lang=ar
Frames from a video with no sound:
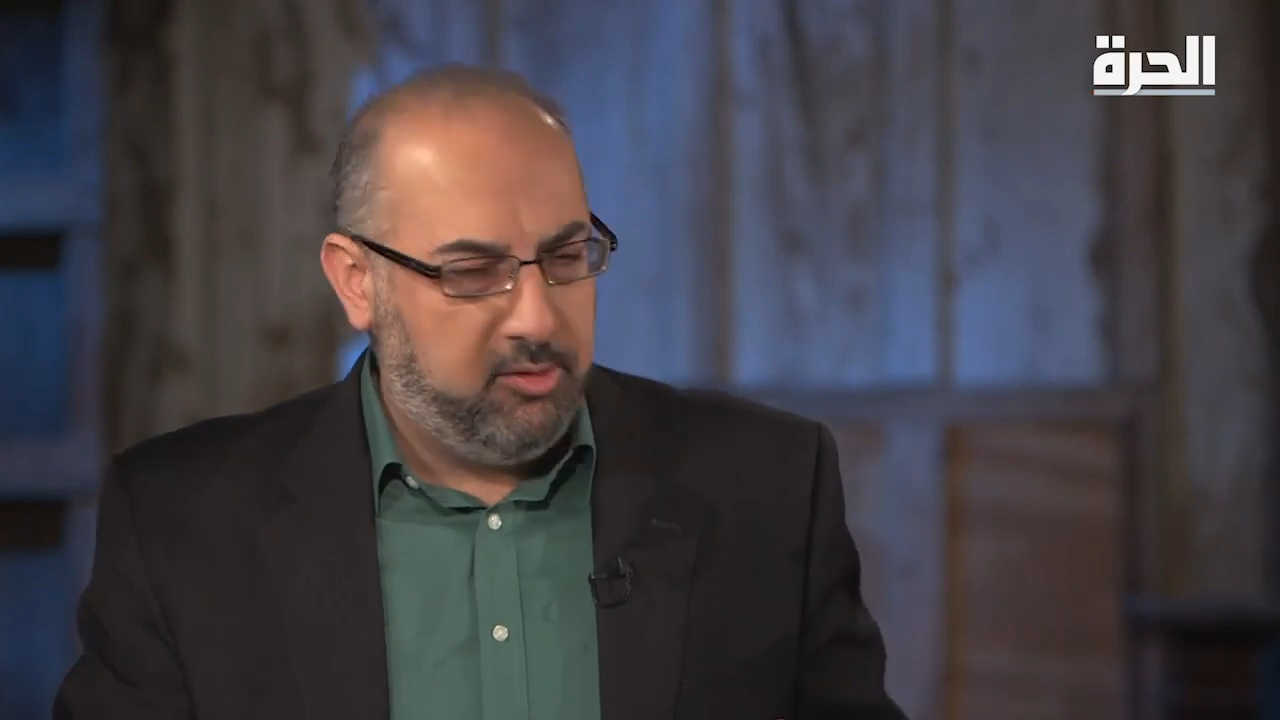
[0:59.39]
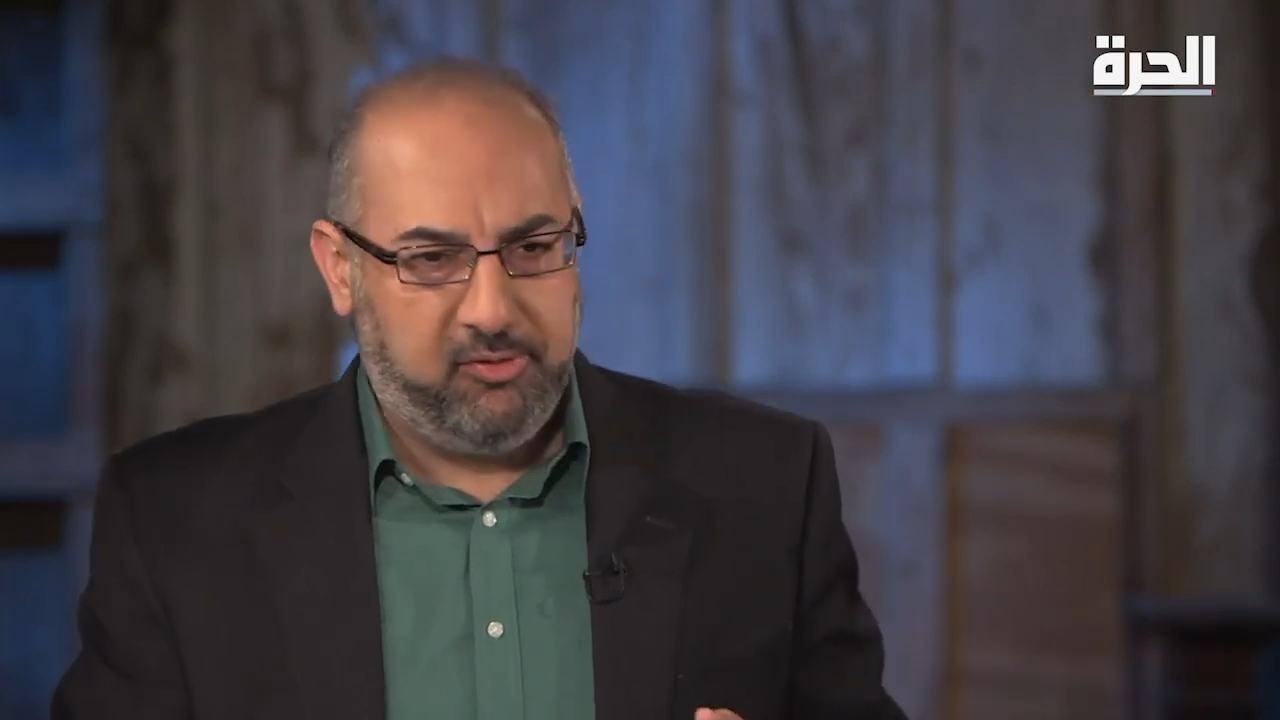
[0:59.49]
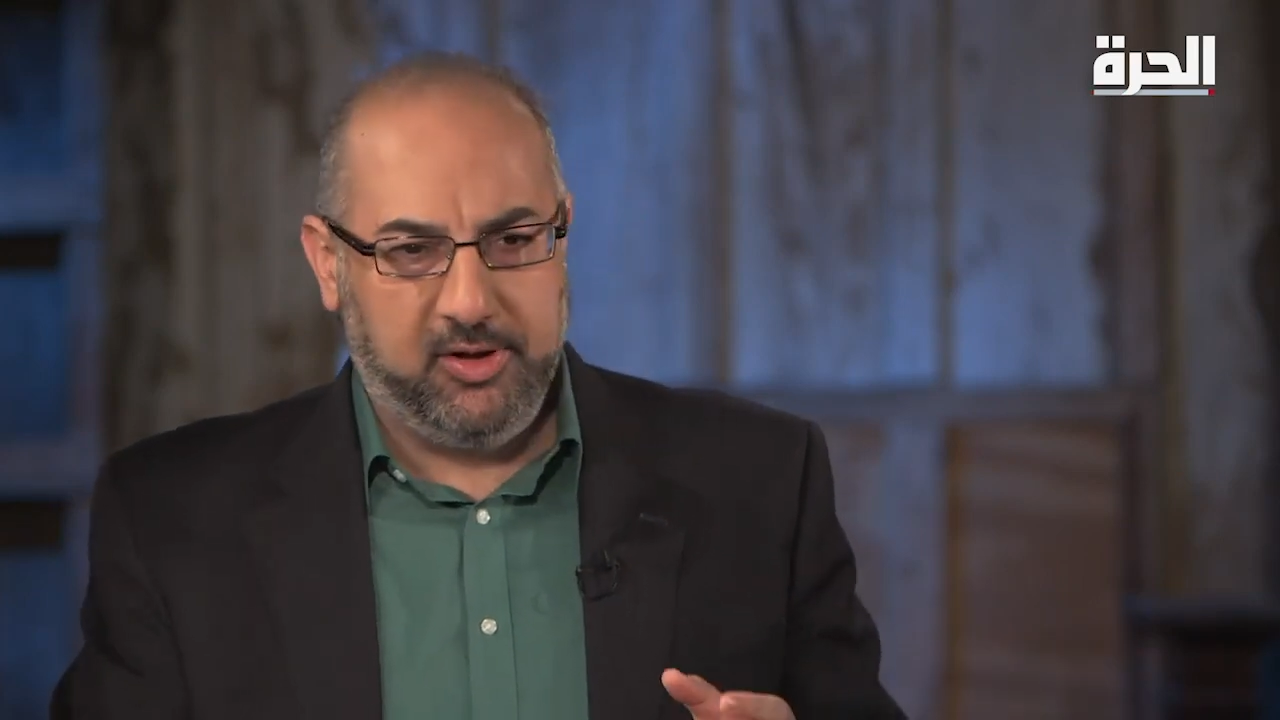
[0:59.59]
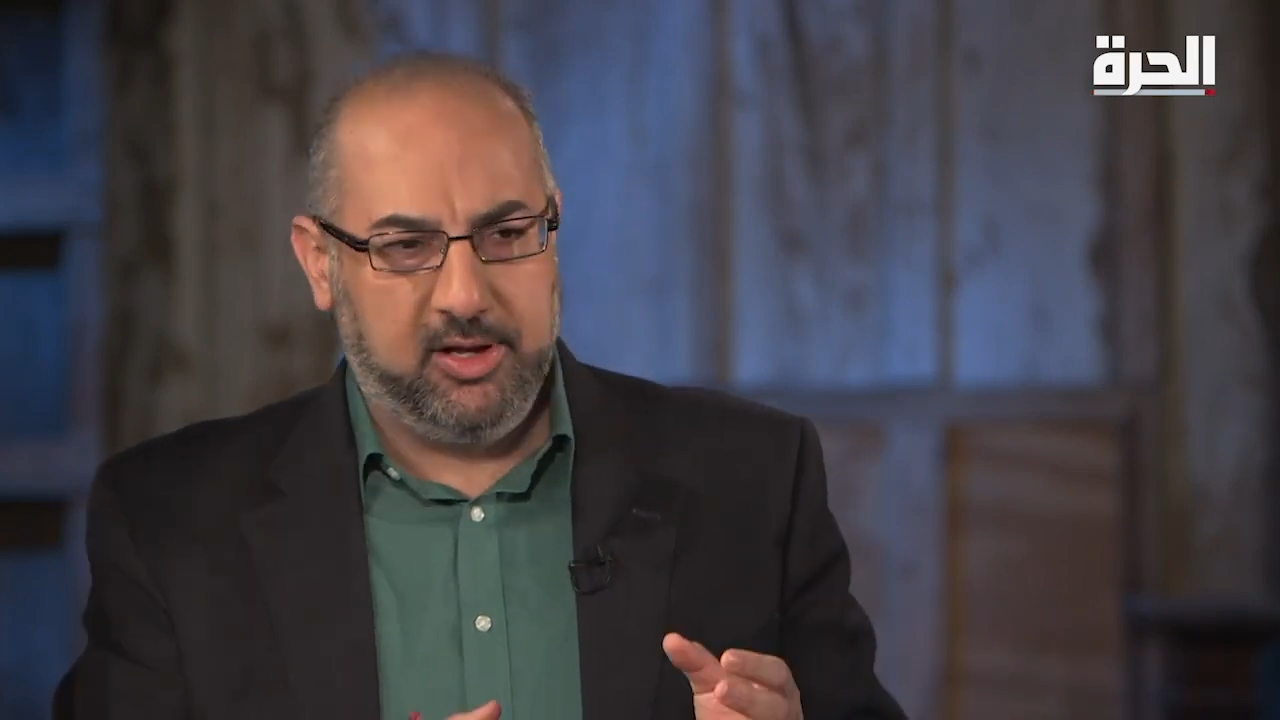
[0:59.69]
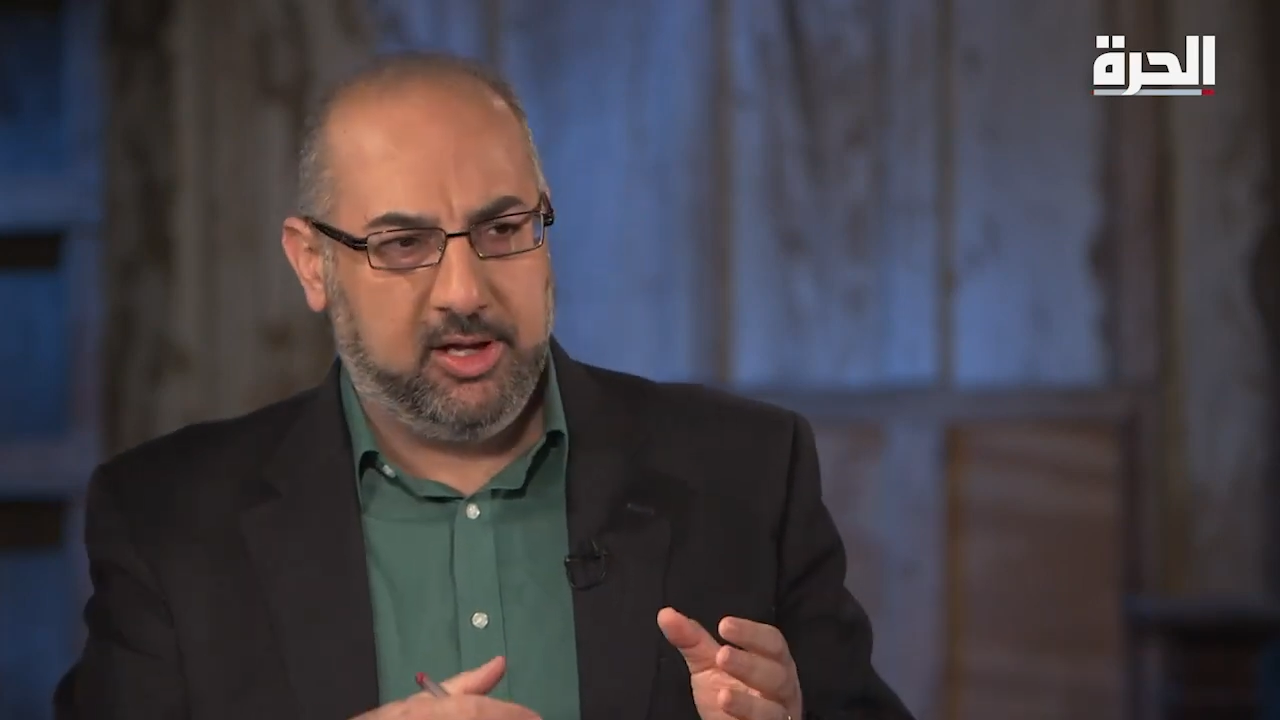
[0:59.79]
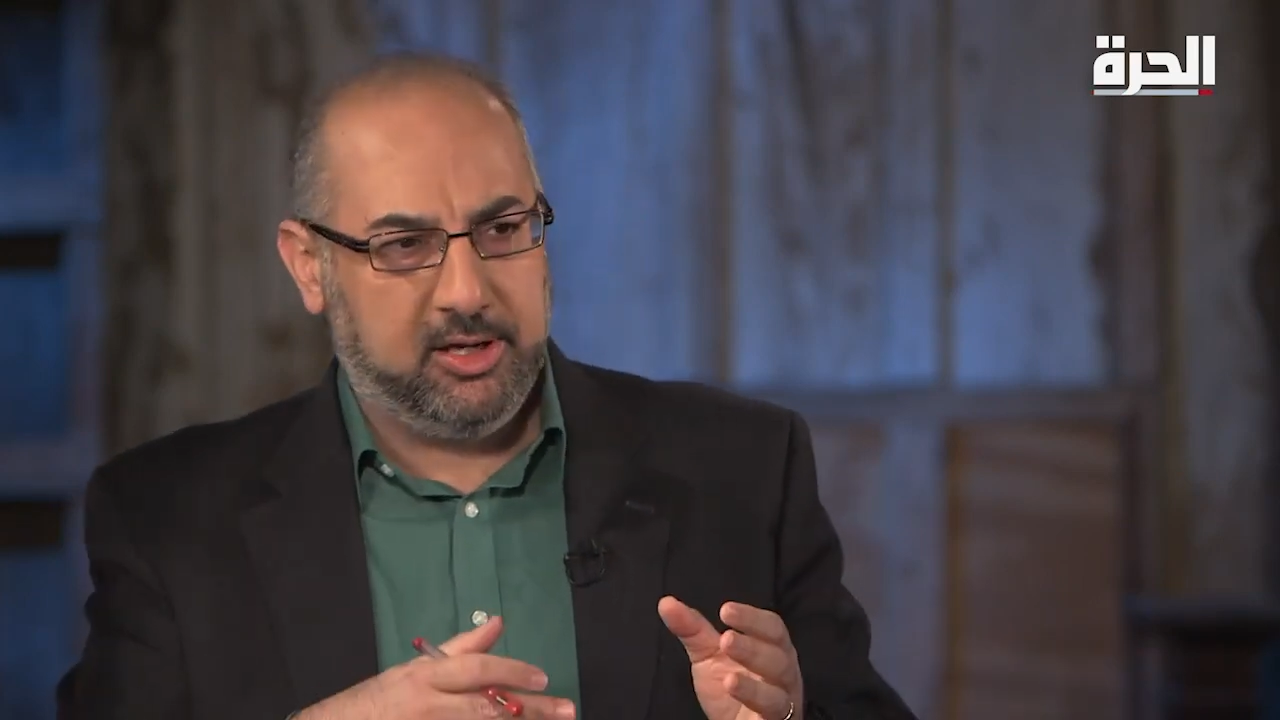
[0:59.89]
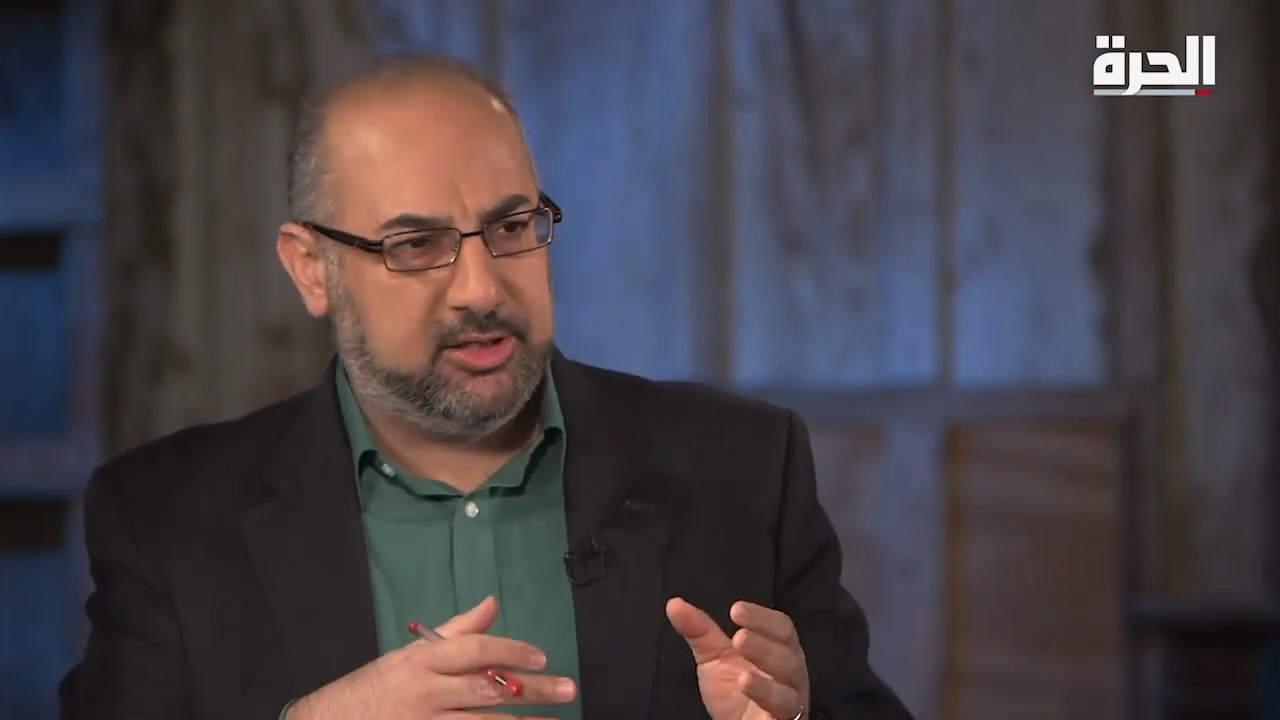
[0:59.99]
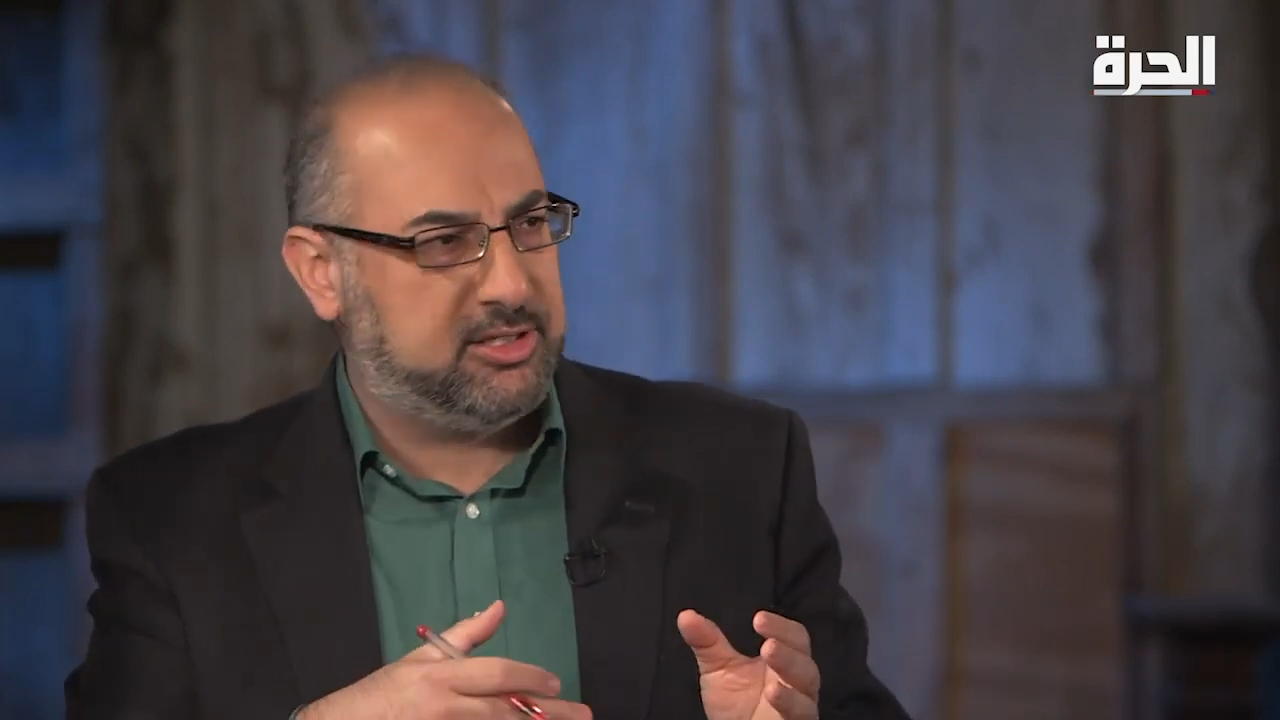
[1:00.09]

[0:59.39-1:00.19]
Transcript: في